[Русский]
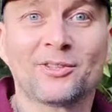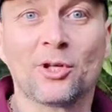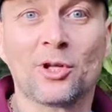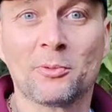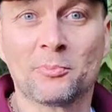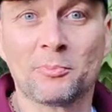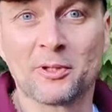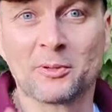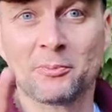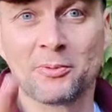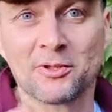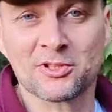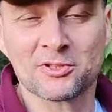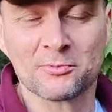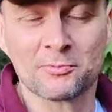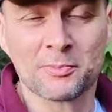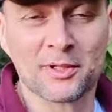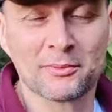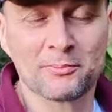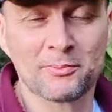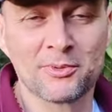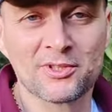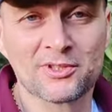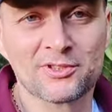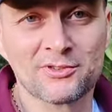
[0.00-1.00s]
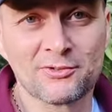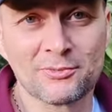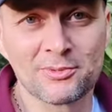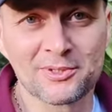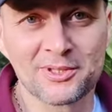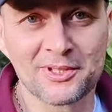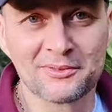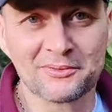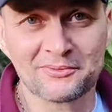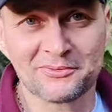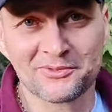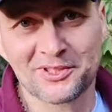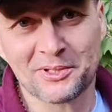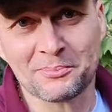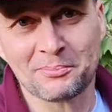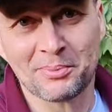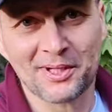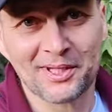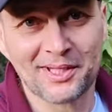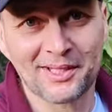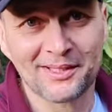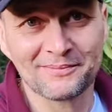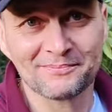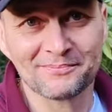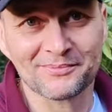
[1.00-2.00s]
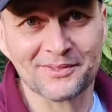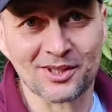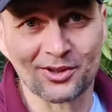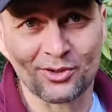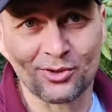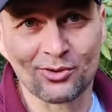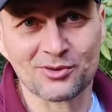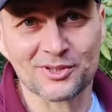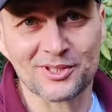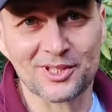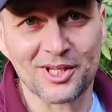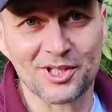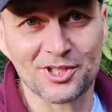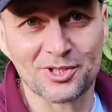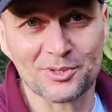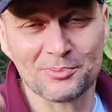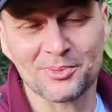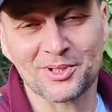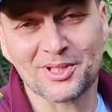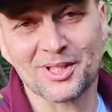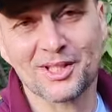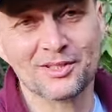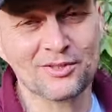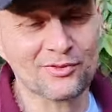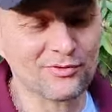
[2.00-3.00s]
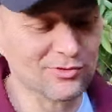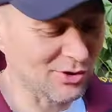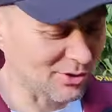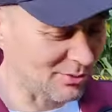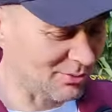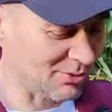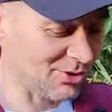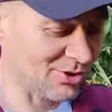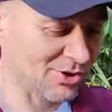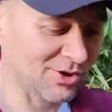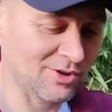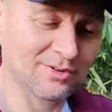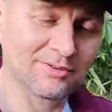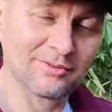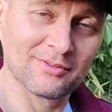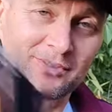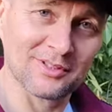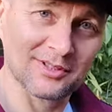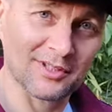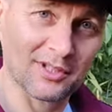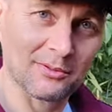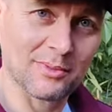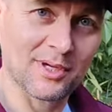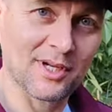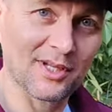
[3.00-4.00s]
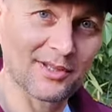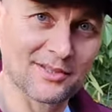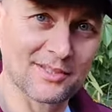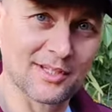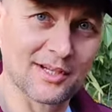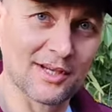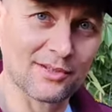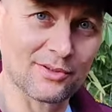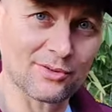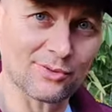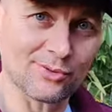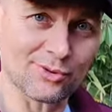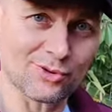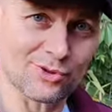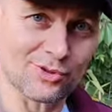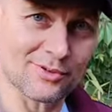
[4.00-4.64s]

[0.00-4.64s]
Кто не подписан, подписываемся. Всем пока, до новых встреч. Метатель все может, из арбалет стрелять